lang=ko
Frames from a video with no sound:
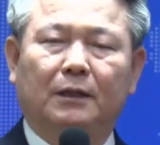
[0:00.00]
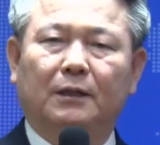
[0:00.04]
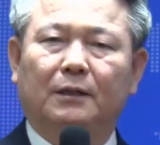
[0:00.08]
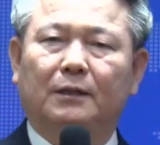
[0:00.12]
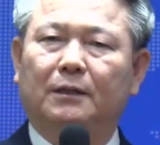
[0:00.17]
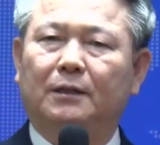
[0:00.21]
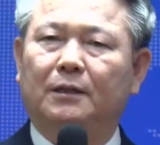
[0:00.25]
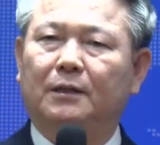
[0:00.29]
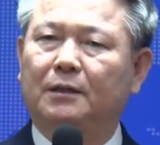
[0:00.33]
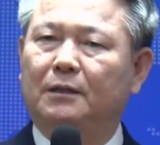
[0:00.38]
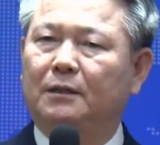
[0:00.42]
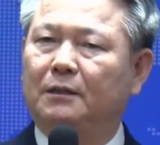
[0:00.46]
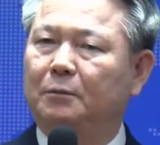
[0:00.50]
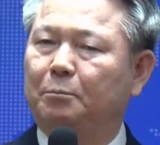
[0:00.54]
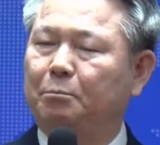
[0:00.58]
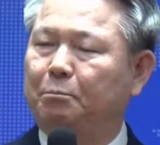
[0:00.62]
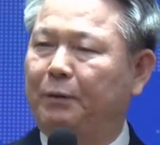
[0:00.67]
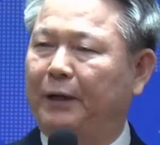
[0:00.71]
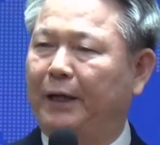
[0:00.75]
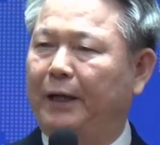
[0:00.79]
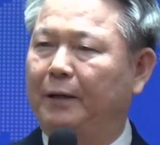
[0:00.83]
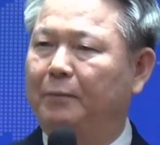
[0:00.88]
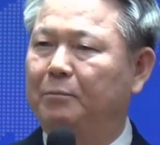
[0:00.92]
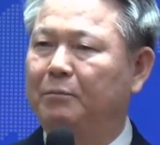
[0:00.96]
이
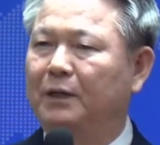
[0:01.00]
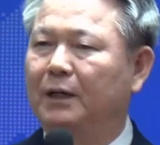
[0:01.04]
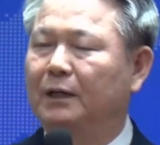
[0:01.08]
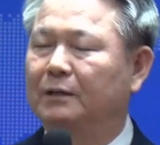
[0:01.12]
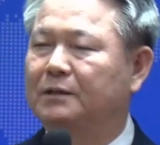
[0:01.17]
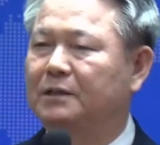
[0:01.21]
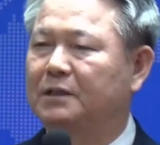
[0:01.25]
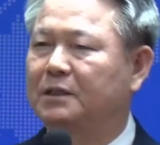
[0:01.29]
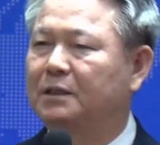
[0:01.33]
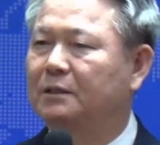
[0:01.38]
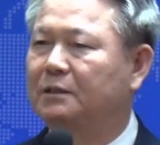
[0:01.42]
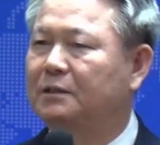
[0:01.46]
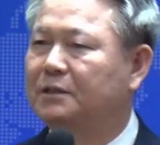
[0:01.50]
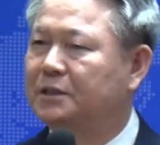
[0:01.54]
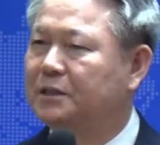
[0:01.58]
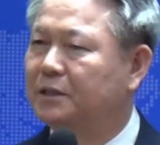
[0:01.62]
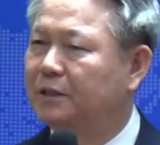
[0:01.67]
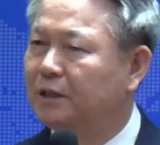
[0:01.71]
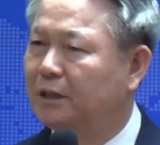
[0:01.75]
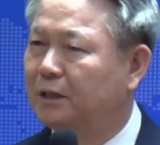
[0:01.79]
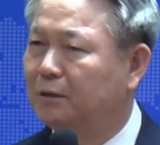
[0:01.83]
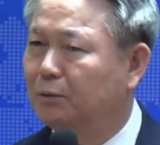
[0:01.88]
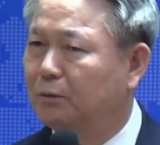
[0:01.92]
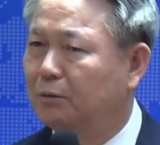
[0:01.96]
뱀같이
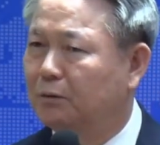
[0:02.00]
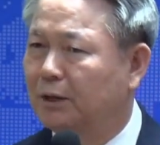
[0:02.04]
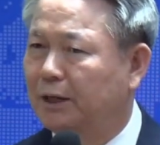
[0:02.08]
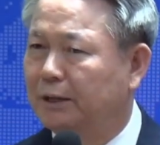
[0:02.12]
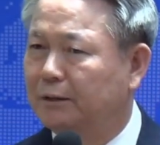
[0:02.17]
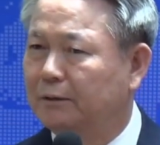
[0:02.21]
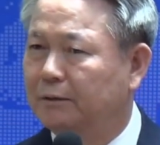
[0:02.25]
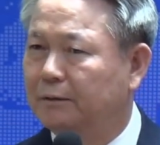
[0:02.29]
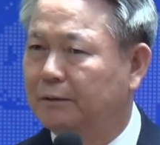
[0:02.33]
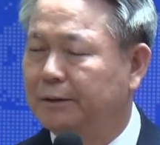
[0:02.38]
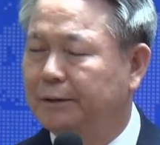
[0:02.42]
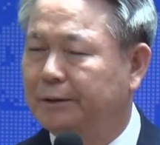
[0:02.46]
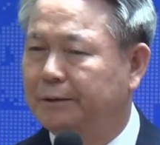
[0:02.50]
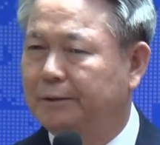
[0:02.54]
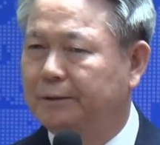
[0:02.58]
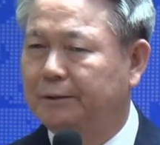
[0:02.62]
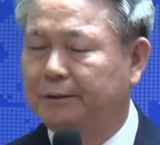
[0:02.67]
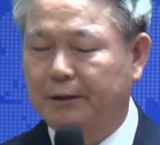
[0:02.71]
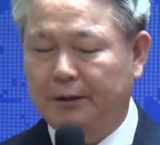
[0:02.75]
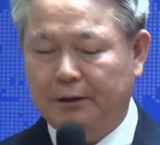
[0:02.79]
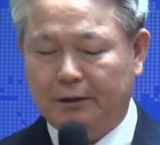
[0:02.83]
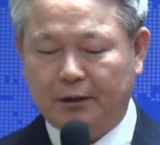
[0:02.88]
지혜로우라는 거예요.